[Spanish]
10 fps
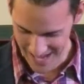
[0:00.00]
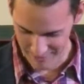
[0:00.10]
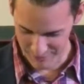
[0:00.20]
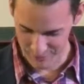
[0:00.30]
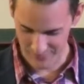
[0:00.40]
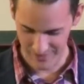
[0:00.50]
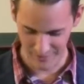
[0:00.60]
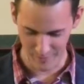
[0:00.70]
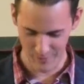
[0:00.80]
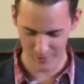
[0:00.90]
Abre tu Biblia
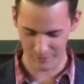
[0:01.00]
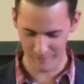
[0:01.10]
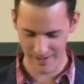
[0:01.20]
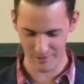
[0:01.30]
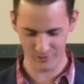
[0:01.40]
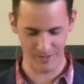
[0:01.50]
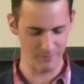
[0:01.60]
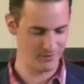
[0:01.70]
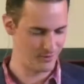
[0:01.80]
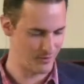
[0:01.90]
conmigo en Romanos
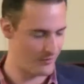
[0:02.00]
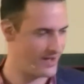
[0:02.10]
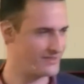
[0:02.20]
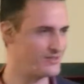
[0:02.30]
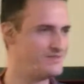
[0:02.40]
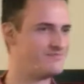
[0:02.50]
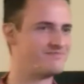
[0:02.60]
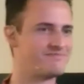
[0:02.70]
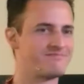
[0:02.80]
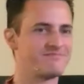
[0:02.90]
capítulo 4.
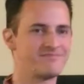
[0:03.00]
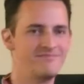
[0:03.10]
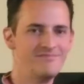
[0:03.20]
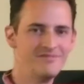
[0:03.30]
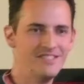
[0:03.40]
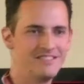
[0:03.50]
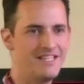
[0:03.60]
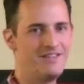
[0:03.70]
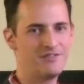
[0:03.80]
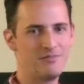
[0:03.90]

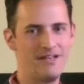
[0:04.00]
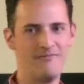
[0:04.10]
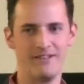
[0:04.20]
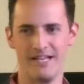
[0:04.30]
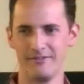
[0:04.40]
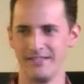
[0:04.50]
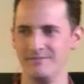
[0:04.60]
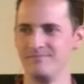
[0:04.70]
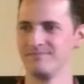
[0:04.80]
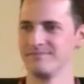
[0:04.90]
¿Están listos para la palabra?
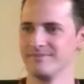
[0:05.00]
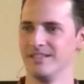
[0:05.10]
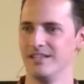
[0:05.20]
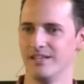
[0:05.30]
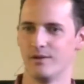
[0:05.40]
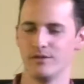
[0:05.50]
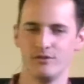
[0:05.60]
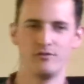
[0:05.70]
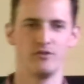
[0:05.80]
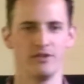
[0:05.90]

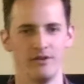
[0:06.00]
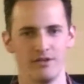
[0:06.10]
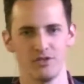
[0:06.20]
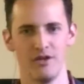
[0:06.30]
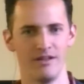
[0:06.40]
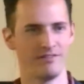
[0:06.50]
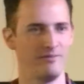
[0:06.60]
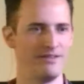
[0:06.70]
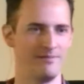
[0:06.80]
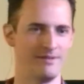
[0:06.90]
¿Cuántos disfrutaban a Sean la
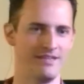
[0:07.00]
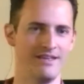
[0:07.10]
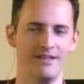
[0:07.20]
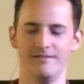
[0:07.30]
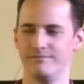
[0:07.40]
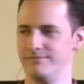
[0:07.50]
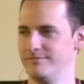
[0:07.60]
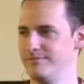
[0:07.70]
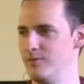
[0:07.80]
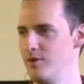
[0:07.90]
semana pasada?
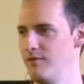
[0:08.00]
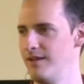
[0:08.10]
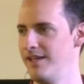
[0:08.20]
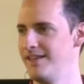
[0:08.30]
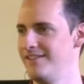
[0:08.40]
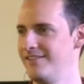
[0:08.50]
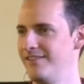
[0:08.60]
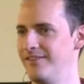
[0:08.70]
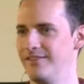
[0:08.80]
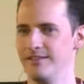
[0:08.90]
Muy bueno,
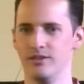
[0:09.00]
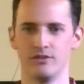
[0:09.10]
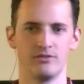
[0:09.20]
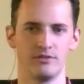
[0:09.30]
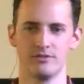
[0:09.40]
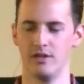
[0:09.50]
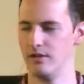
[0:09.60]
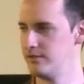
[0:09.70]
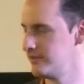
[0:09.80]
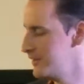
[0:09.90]
el doctor
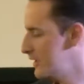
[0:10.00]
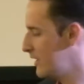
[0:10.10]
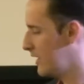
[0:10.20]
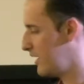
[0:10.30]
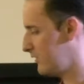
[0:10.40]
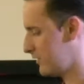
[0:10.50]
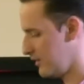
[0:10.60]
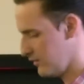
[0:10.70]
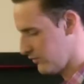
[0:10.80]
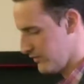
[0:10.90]
Sean. Gracias a
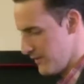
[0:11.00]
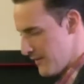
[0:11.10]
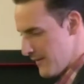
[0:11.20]
Dios